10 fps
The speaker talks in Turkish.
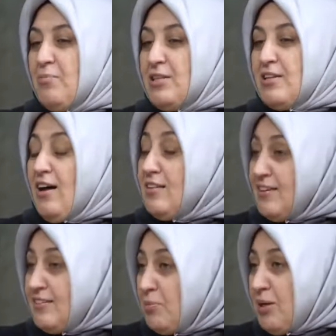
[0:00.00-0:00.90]
bir halk
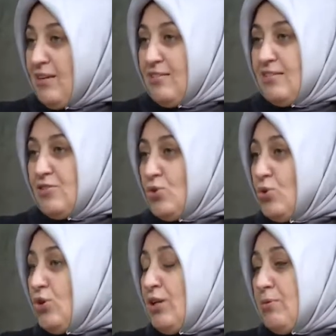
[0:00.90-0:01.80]
edebiyatının
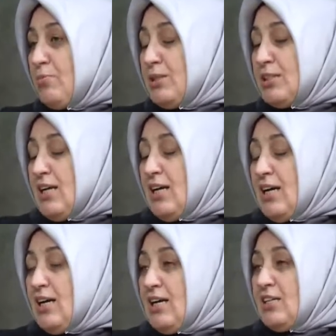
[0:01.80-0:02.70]
çok önemli bir
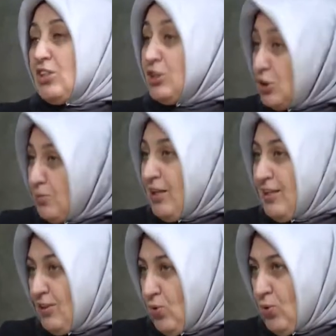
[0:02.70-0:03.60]
hmm. çalışma
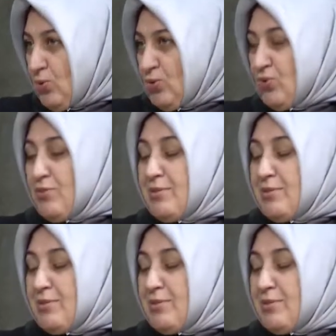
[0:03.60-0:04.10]
alanı olduğu ve